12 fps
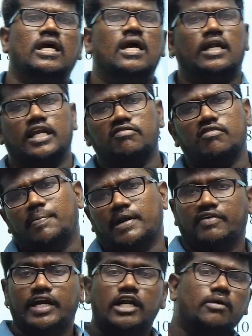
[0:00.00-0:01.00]
நிறுவப்பட
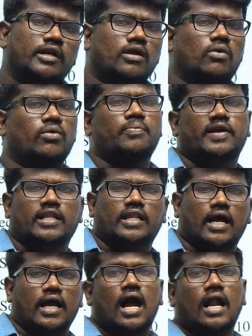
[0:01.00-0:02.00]
வேண்டும் என்று குறிப்பிட்டிருந்தாங்க
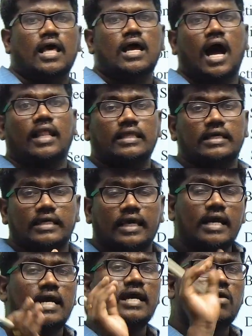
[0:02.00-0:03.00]
ஆனா அதுக்கு
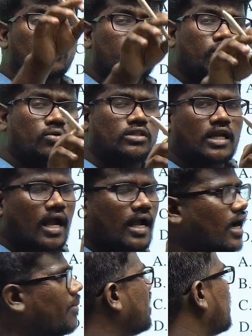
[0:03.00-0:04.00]
எங்க கொடுத்துருக்காங்க அப்படின்றத